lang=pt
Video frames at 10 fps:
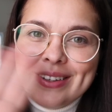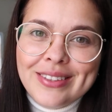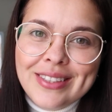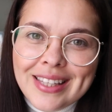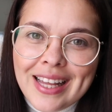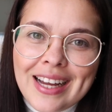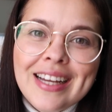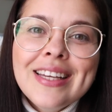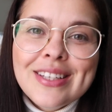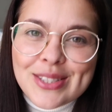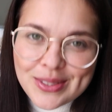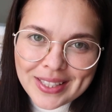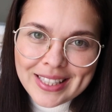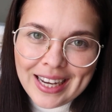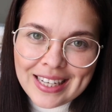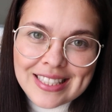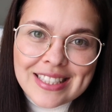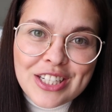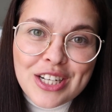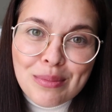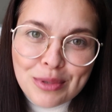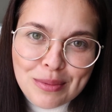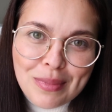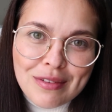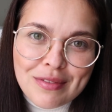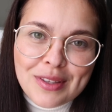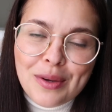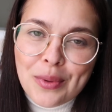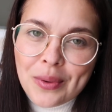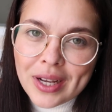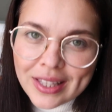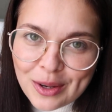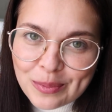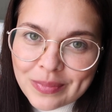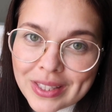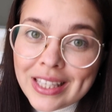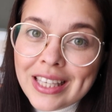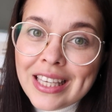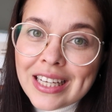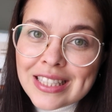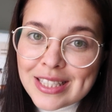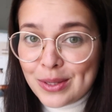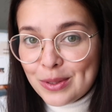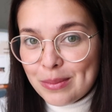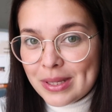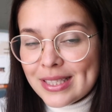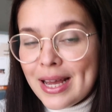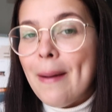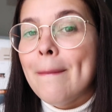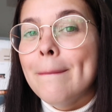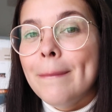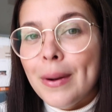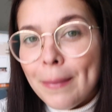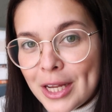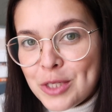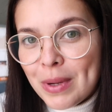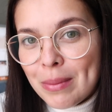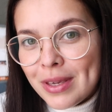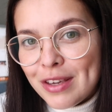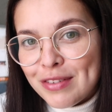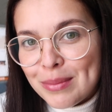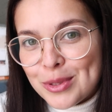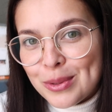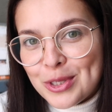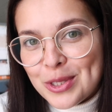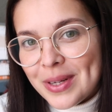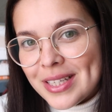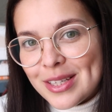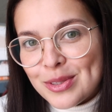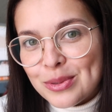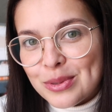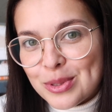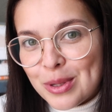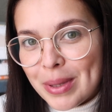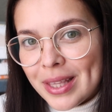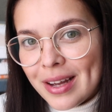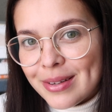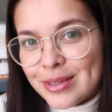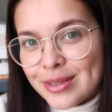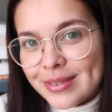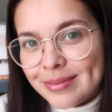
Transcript: Olá, eu sou a Thali, seja muito bem-vindo ao meu canal. E antes de eu começar, promete para mim que vamos continuar esse assunto nos comentários?